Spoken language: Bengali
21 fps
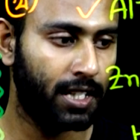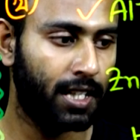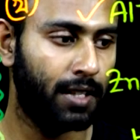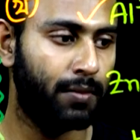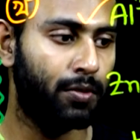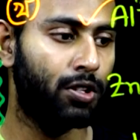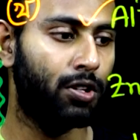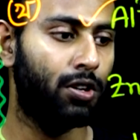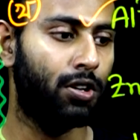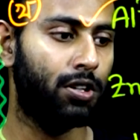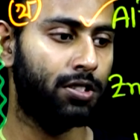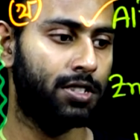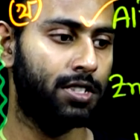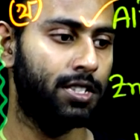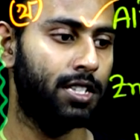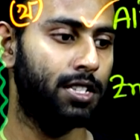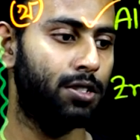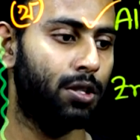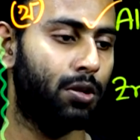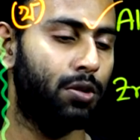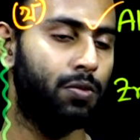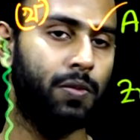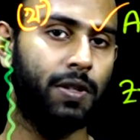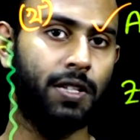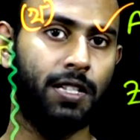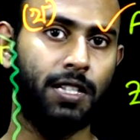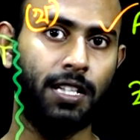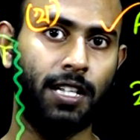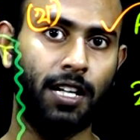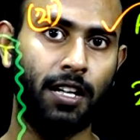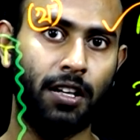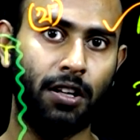এবং অক্সিজেন যখন
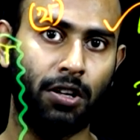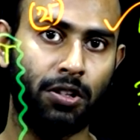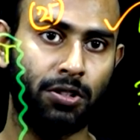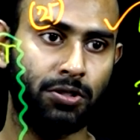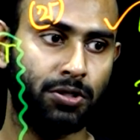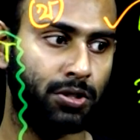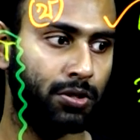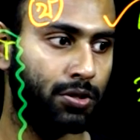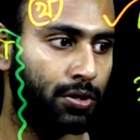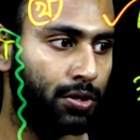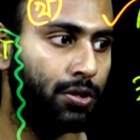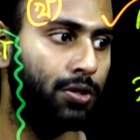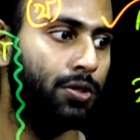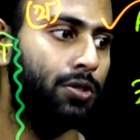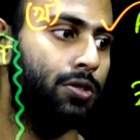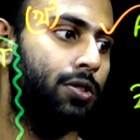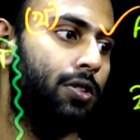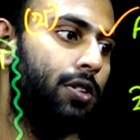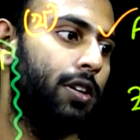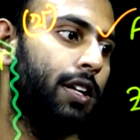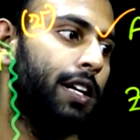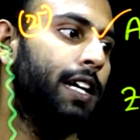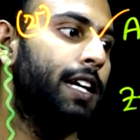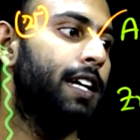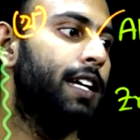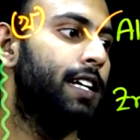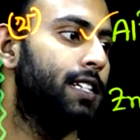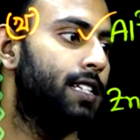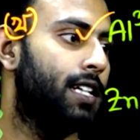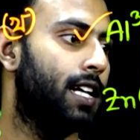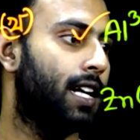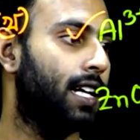বিক্রিয়ায় অংশগ্রহণ করে
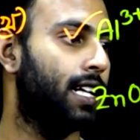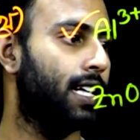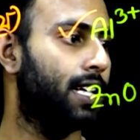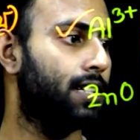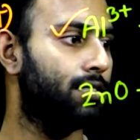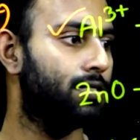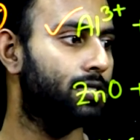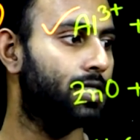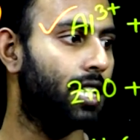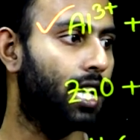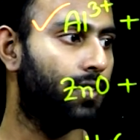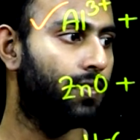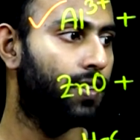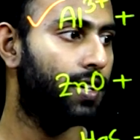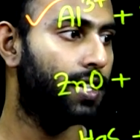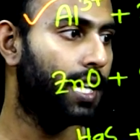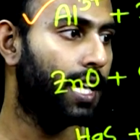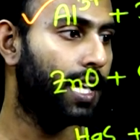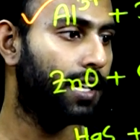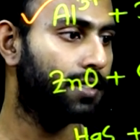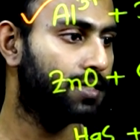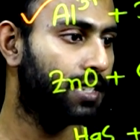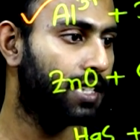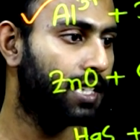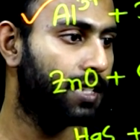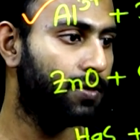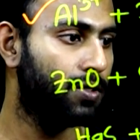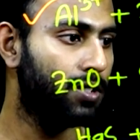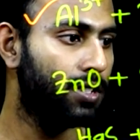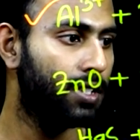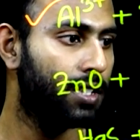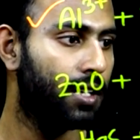সেখানে কিন্তু সালফার ডাইঅক্সাইড
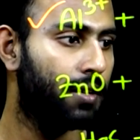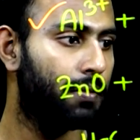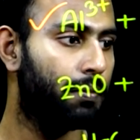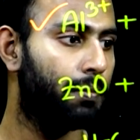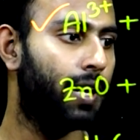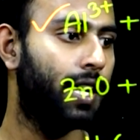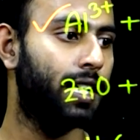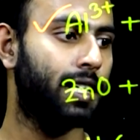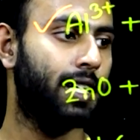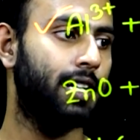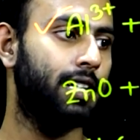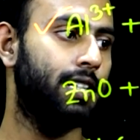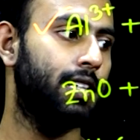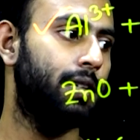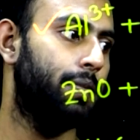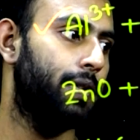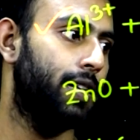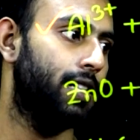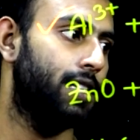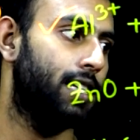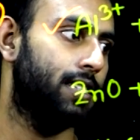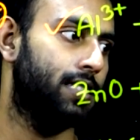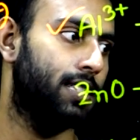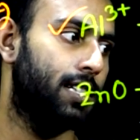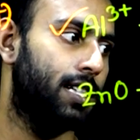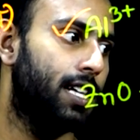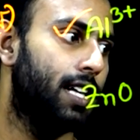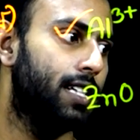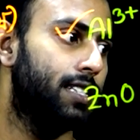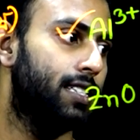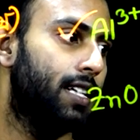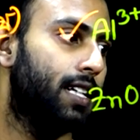এবং মার্কারিকে পেয়ে যাচ্ছি
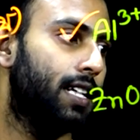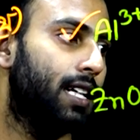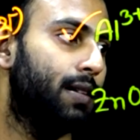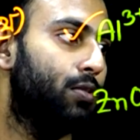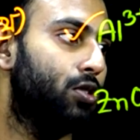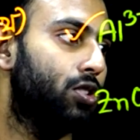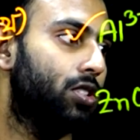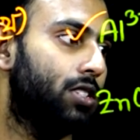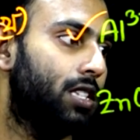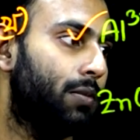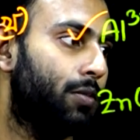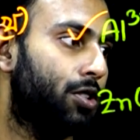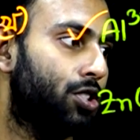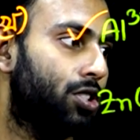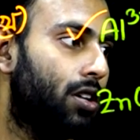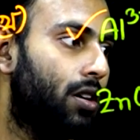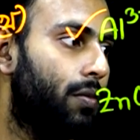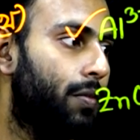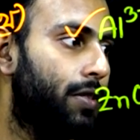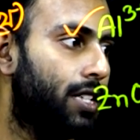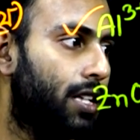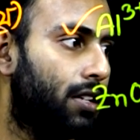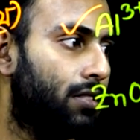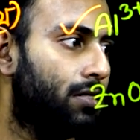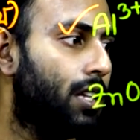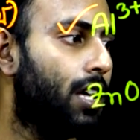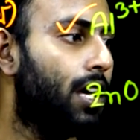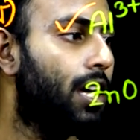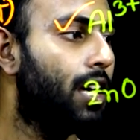যেটাকে বলতেছি আমরা বিজারণ